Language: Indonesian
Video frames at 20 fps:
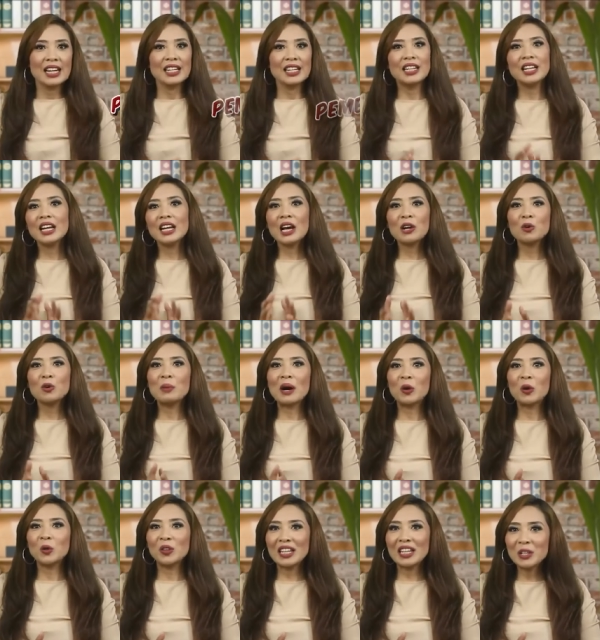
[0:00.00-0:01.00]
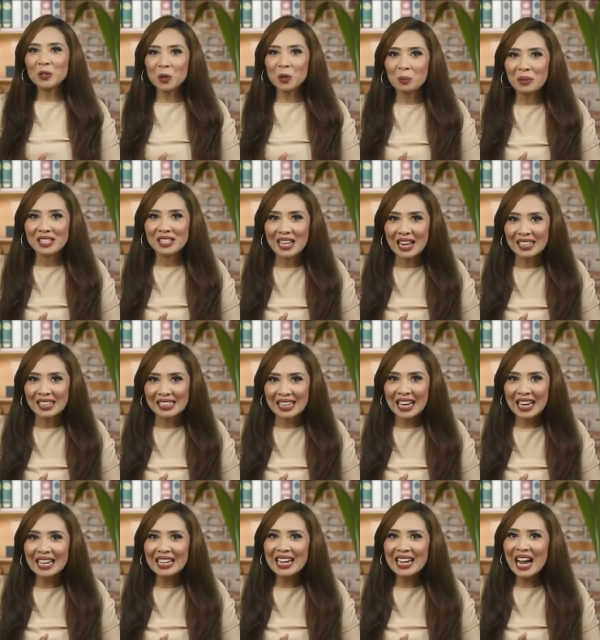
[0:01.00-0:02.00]
Di lagu bangun tidur
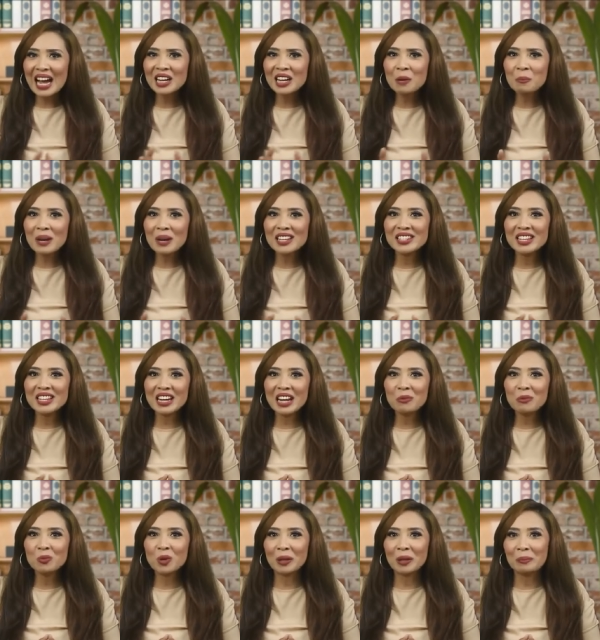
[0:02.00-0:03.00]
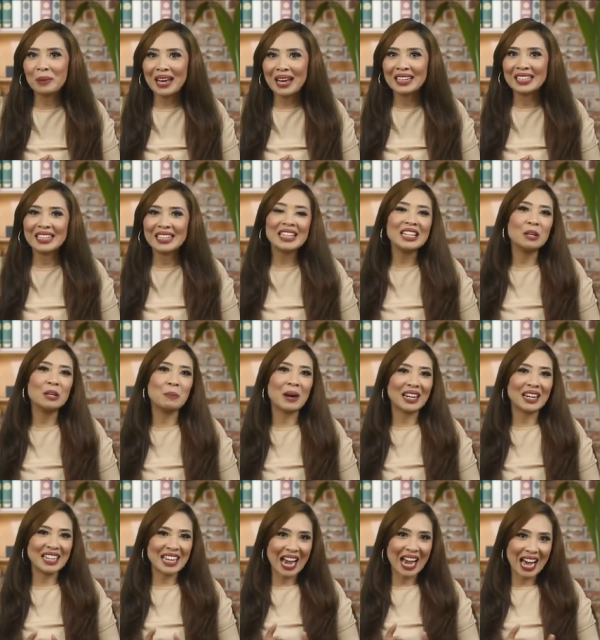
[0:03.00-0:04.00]
misalnya, ada pelajaran buat mandi di
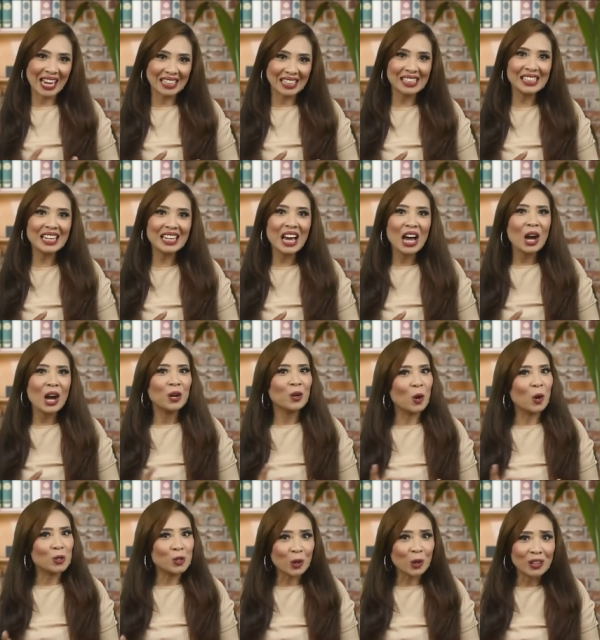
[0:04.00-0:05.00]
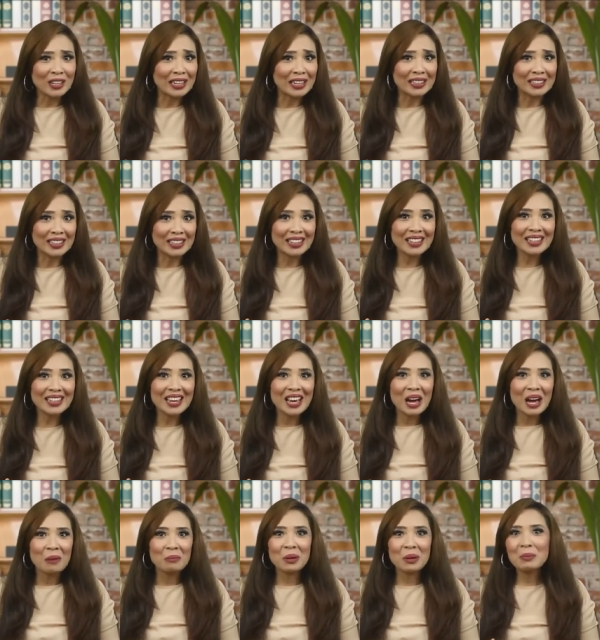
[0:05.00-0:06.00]
pagi hari, gosok gigi,
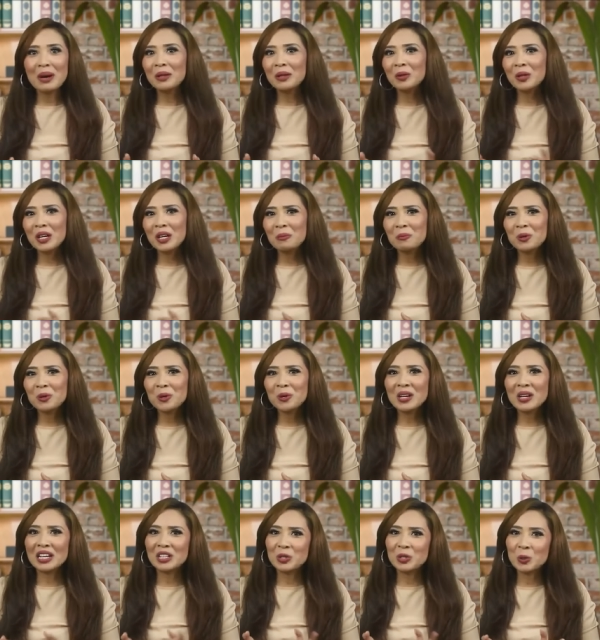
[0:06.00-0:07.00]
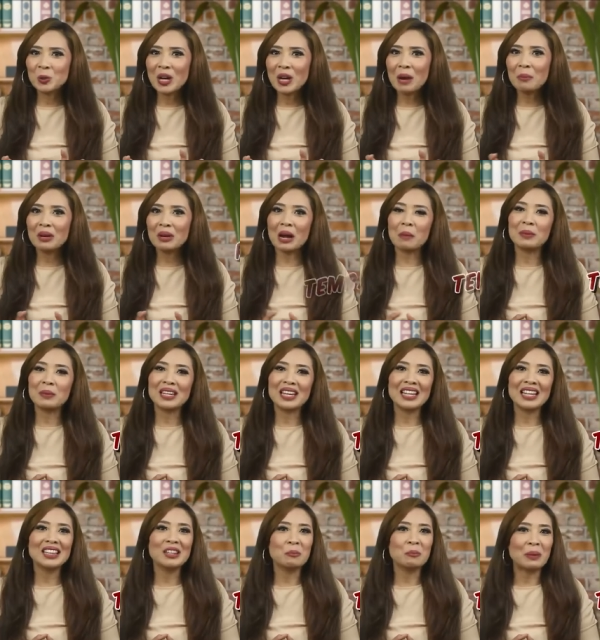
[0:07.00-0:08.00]
membantu ibu, dan juga
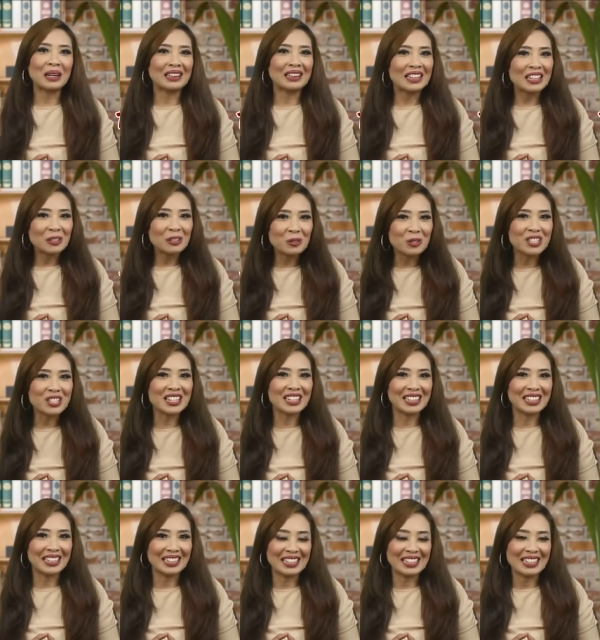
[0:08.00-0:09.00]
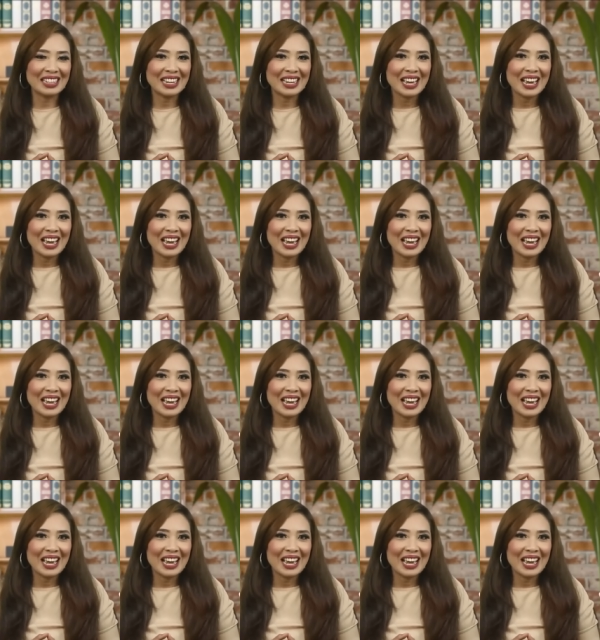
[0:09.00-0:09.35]
merapikan tempat tidur sendiri.